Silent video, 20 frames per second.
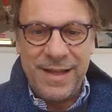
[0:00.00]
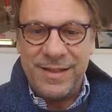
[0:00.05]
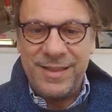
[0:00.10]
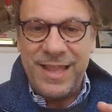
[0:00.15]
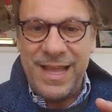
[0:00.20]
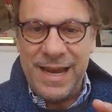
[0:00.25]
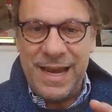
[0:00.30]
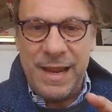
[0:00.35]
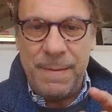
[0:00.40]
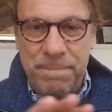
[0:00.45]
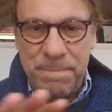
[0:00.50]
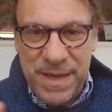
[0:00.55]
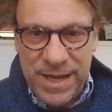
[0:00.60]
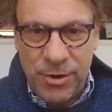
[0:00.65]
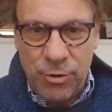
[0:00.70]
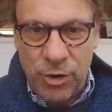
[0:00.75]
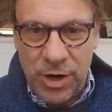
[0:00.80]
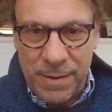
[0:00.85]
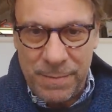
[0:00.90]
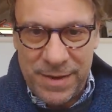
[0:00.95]
delle
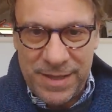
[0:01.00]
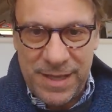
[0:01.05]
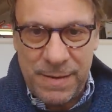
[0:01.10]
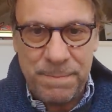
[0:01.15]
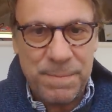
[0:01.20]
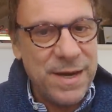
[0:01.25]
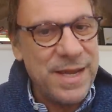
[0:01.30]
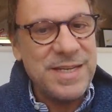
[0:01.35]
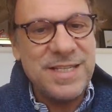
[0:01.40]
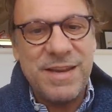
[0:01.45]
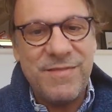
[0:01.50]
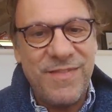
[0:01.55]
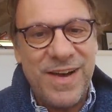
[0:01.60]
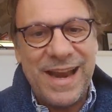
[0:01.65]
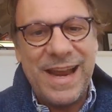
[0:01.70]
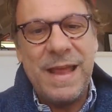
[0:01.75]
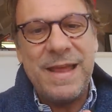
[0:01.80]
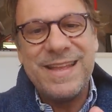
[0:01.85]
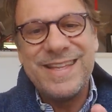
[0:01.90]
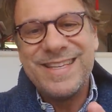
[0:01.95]
piccole e medie imprese
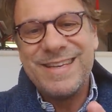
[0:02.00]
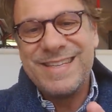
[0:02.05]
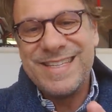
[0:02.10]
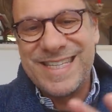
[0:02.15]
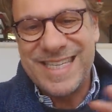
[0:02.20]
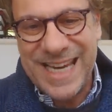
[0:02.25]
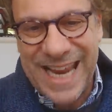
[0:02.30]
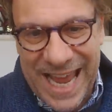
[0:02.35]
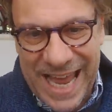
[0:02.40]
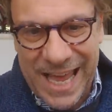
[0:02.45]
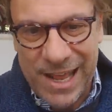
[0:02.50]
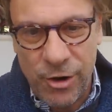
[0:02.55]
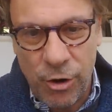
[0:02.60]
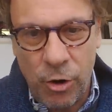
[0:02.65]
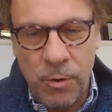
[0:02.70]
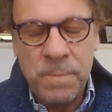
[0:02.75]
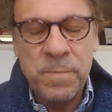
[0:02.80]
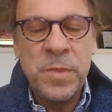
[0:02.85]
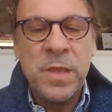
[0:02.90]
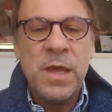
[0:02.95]
vale
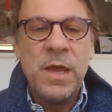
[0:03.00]
zero.